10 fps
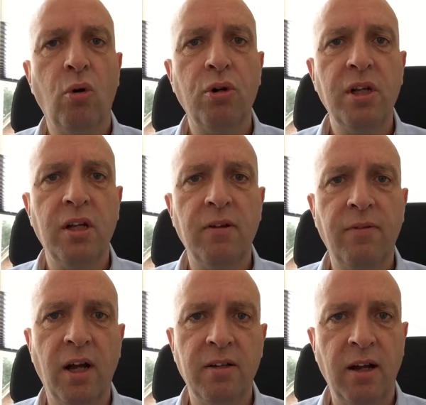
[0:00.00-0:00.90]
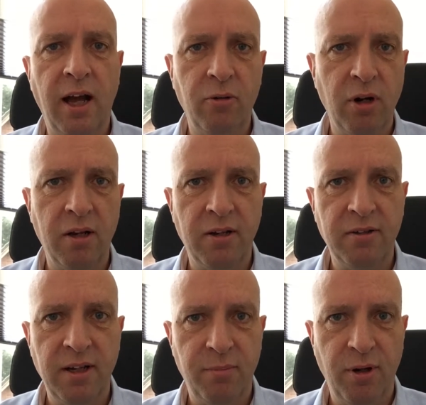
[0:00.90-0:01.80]
und hier vielleicht den einen oder
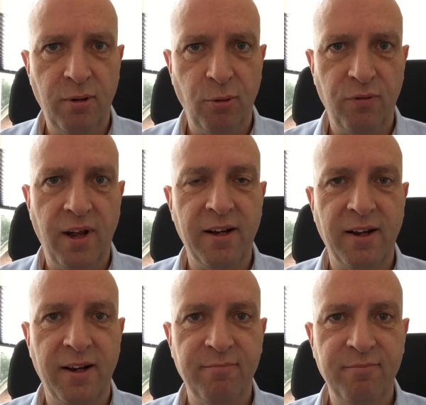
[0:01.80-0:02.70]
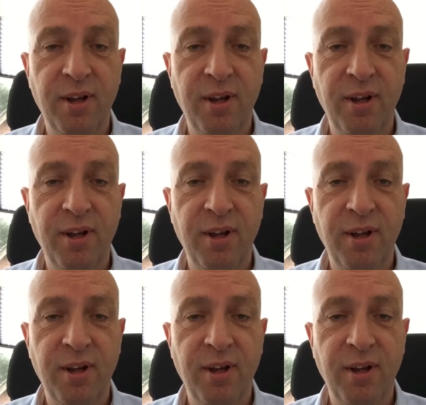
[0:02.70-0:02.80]
anderen Tipp loswerden kann.